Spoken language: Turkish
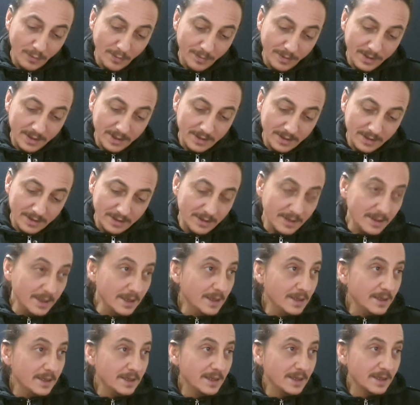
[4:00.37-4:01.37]
Baba'yı
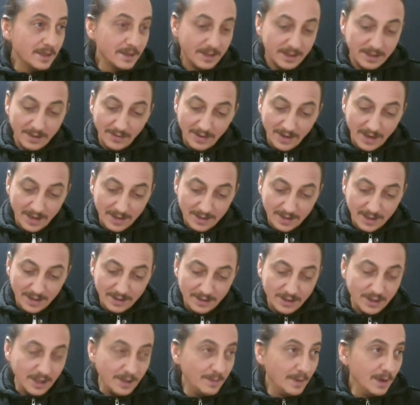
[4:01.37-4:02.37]
yarış sever
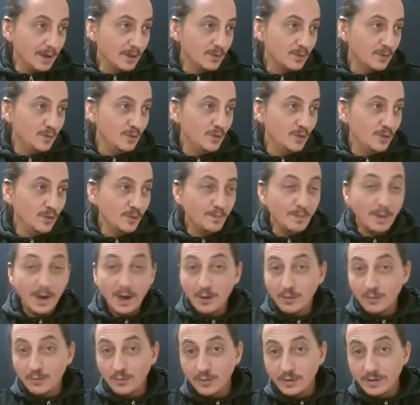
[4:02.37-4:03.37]
arkadaşlarıma günün
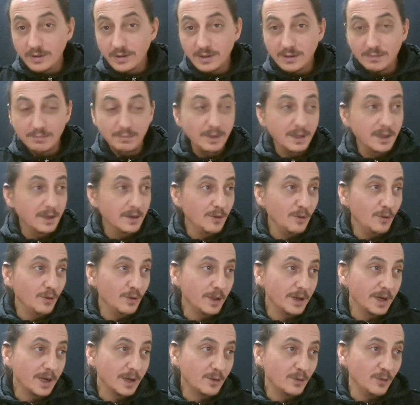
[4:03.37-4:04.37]
banko ismi
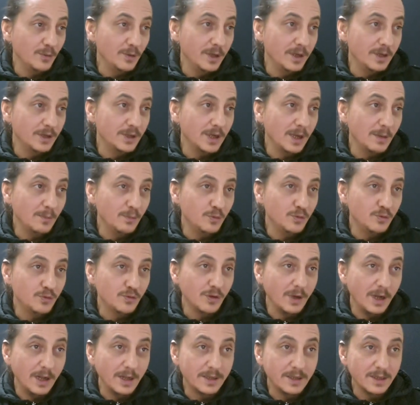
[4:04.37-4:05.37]
olarak önereceğim
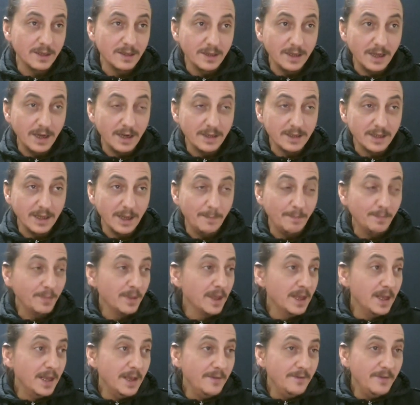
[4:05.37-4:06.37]
küçük altılılarda.
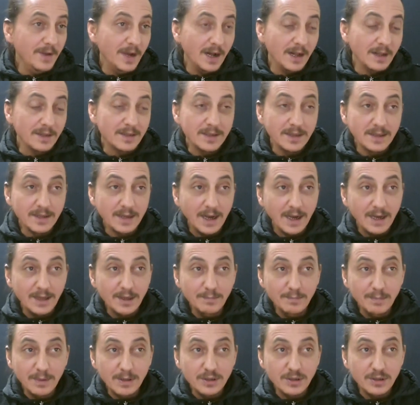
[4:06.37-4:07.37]
Ve altılı
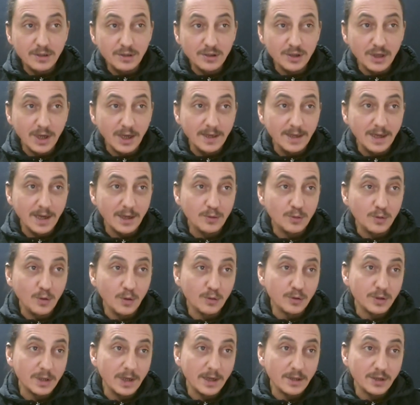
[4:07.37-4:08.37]
gayenin 5. ayağı
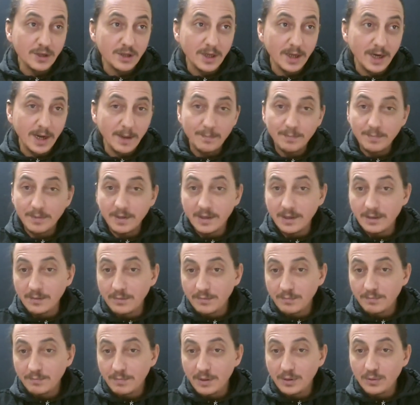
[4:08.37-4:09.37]
4 yaşlı
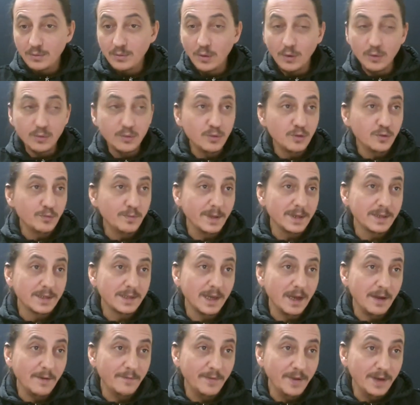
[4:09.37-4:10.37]
Arapların 1400
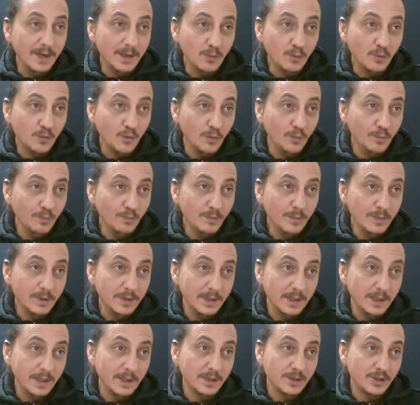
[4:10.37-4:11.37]
mesafeli kum
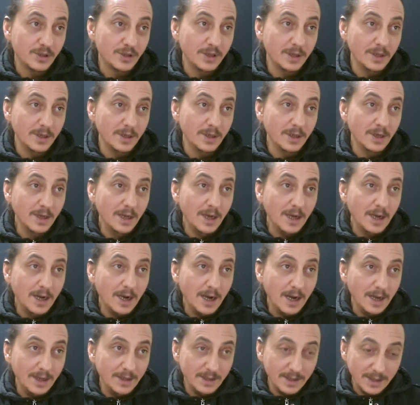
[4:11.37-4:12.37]
yarışı
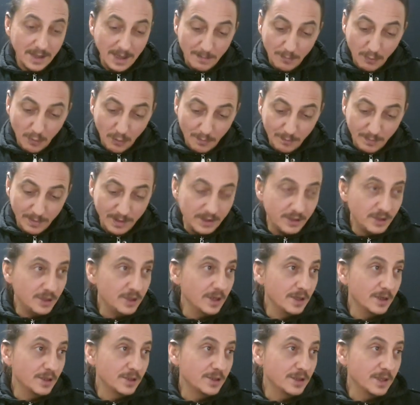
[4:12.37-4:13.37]
handikap
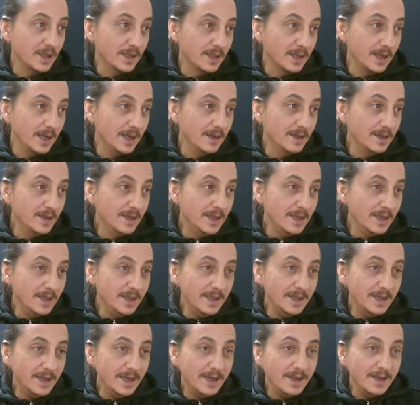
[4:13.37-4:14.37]
15 yarışta da
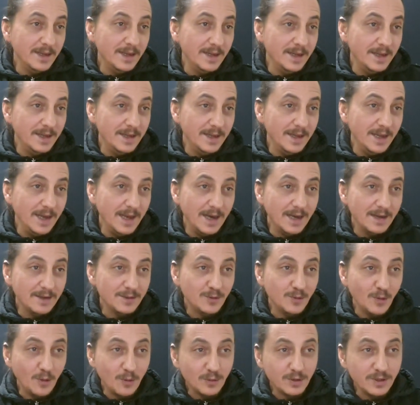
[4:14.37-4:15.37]
yine e,
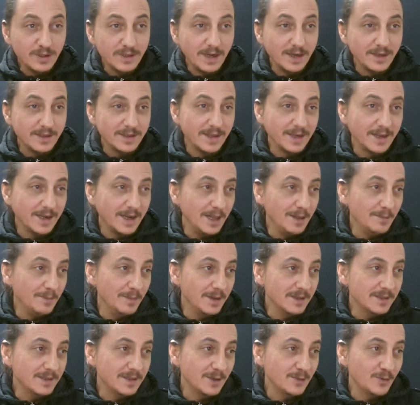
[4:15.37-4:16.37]
eğer çok startta
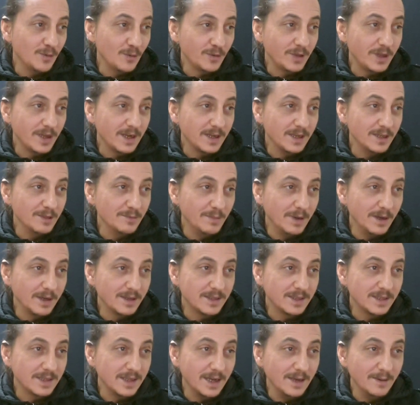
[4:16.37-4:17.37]
kalmazsa çok
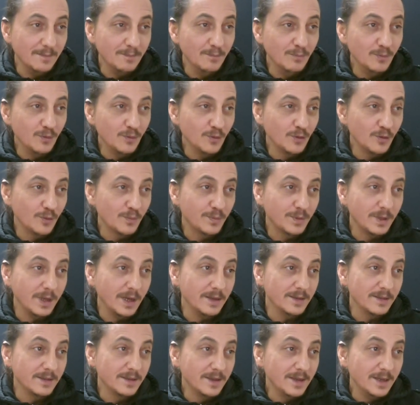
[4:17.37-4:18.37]
takılmazsa bu
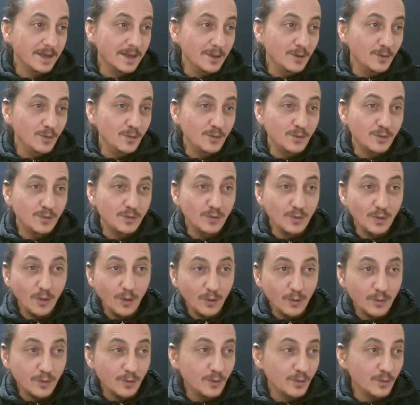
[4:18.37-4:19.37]
gruptan üstün
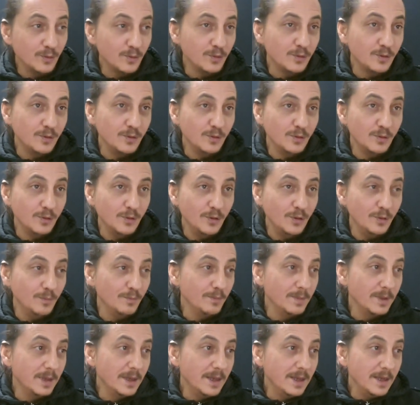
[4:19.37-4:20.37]
olduğunu
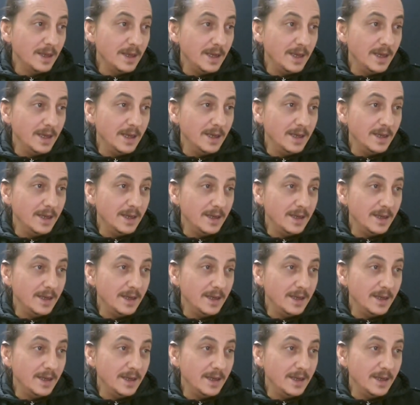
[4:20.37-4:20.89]
düşündüğüm e,